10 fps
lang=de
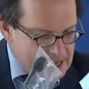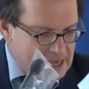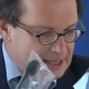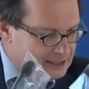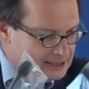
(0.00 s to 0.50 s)

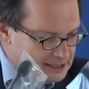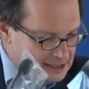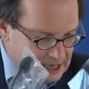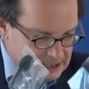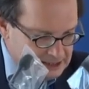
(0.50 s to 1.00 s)
Das sind
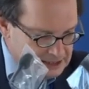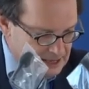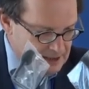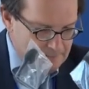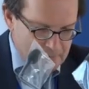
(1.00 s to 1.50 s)
alles
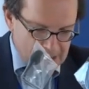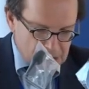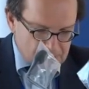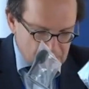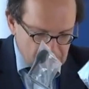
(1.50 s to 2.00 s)

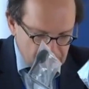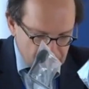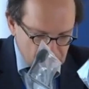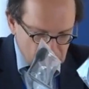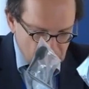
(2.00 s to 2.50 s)
Beispiele
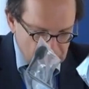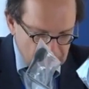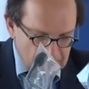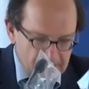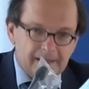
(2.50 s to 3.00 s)
für solche
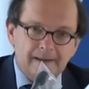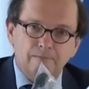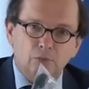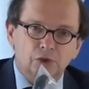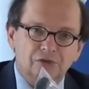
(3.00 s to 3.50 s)

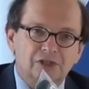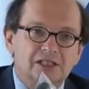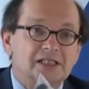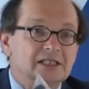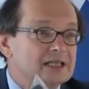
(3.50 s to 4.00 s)

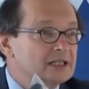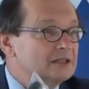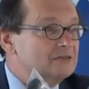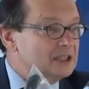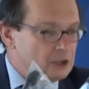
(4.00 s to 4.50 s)
modifizierende
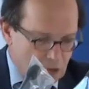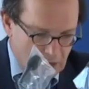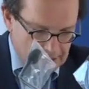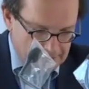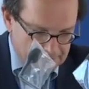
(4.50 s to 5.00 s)
Wirkungen.